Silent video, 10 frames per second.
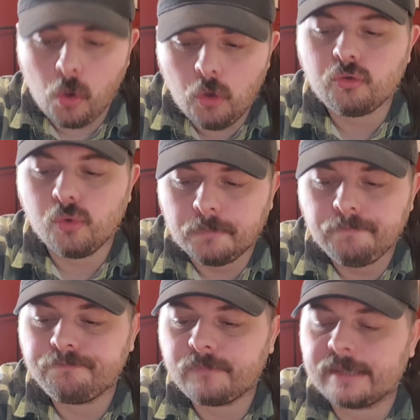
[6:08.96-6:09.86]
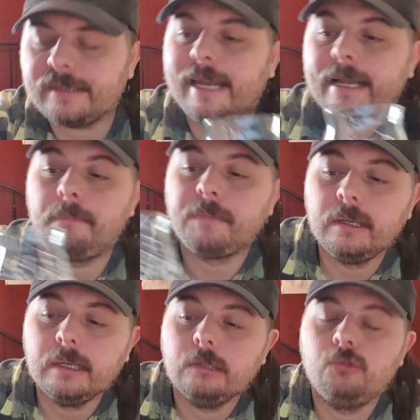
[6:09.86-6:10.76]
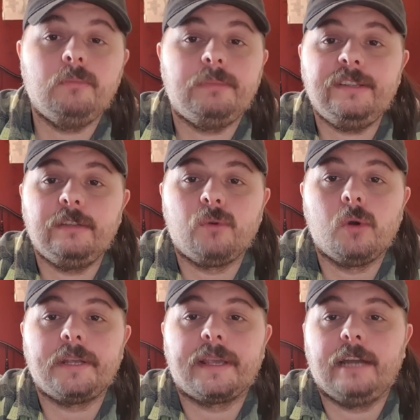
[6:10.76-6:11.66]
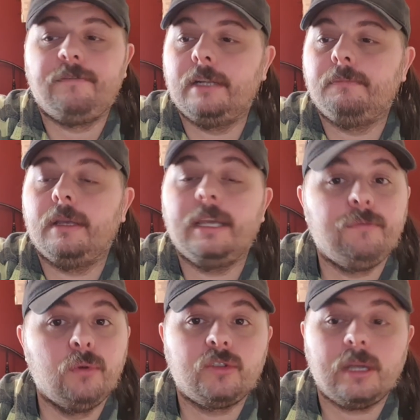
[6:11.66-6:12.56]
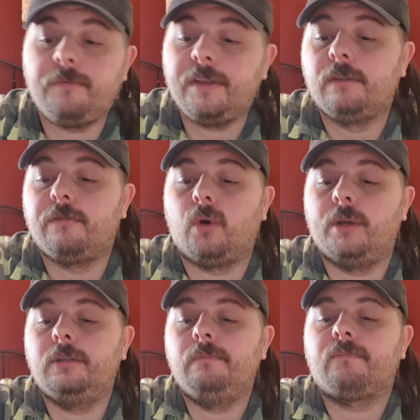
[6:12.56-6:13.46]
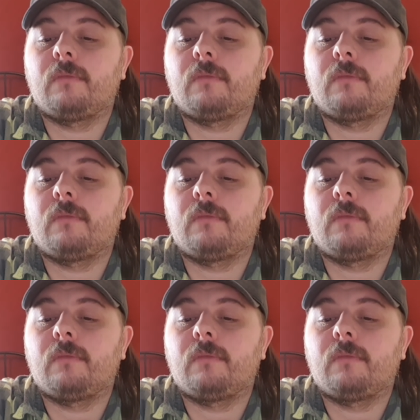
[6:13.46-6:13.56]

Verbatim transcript: Ist gut, das ist lecker. Nur ein bisschen Fruchtigkeit fehlt mir. Ich würde es empfehlen, Freunde.